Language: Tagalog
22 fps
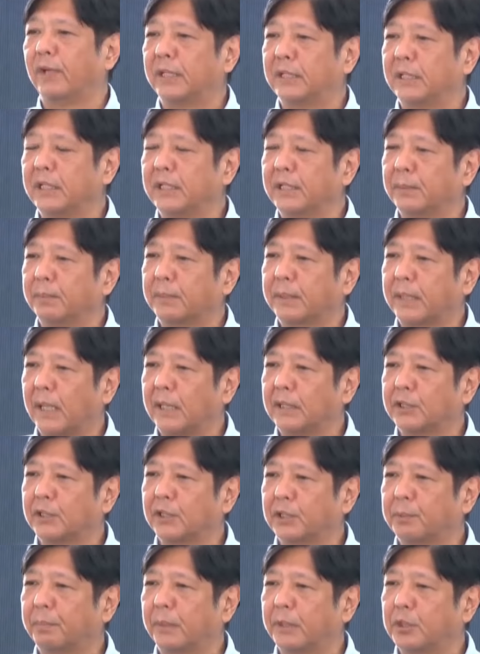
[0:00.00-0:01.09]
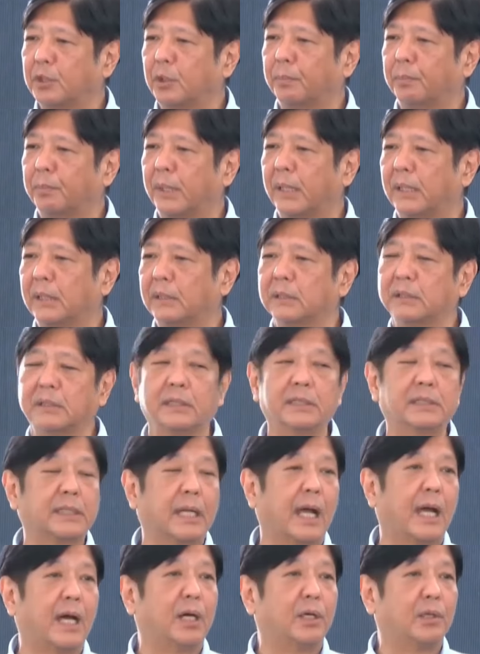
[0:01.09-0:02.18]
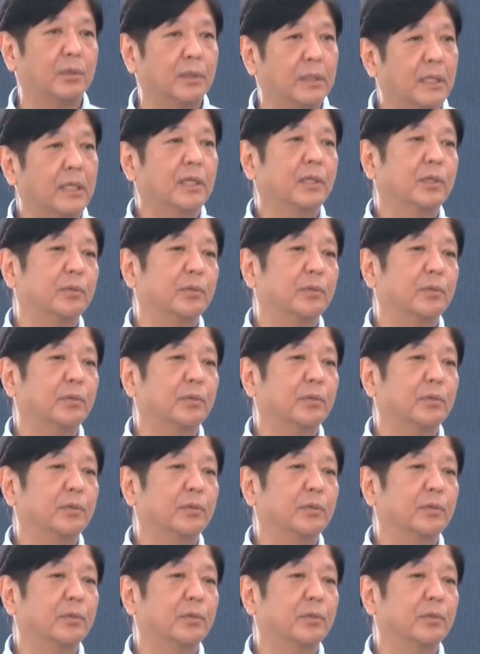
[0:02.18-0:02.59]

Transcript: of letting them catch us by surprise is how